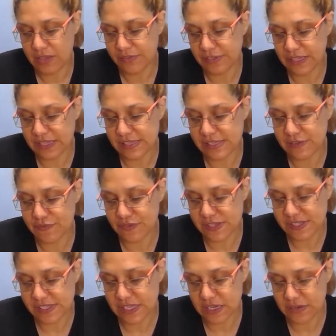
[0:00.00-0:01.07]
Sé que es
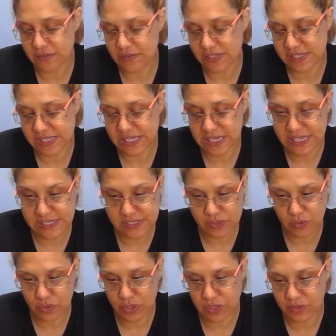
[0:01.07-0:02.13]
difícil decir
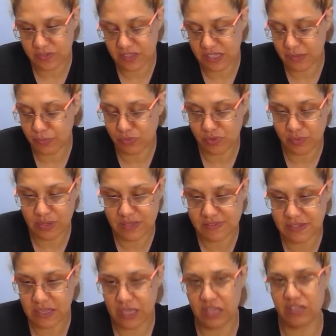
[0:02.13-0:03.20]
esto y sé que muchos van a
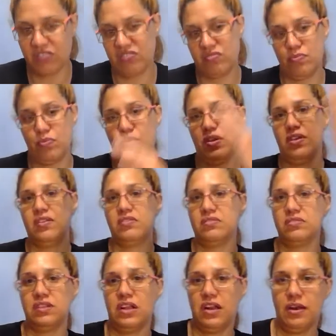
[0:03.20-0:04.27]
decir, ay, yo cómo voy a
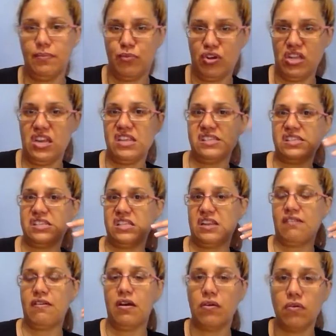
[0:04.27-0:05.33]
encontrar armonía en ese
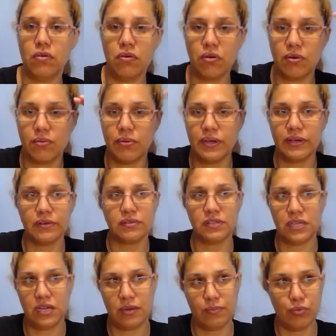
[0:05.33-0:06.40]
trabajo, o cómo voy a
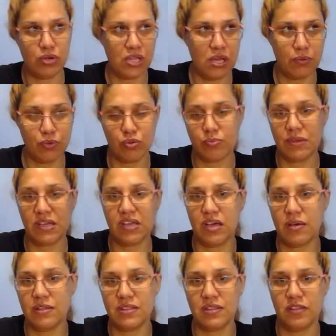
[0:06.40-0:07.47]
encontrar armonía cuando me
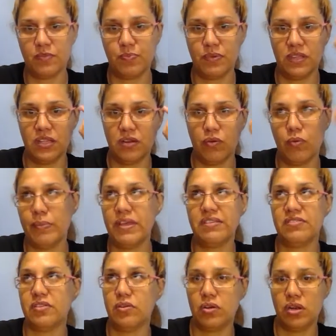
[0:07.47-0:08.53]
acaban de despedir, o me
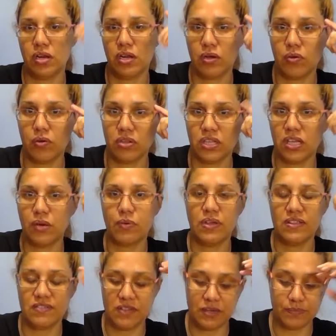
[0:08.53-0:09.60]
hicieron el recorte, ¿qué
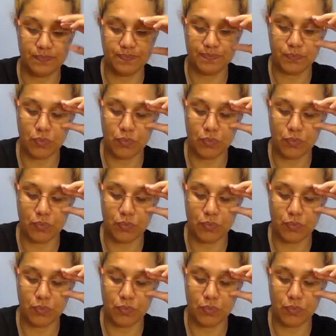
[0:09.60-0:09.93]
voy a hacer?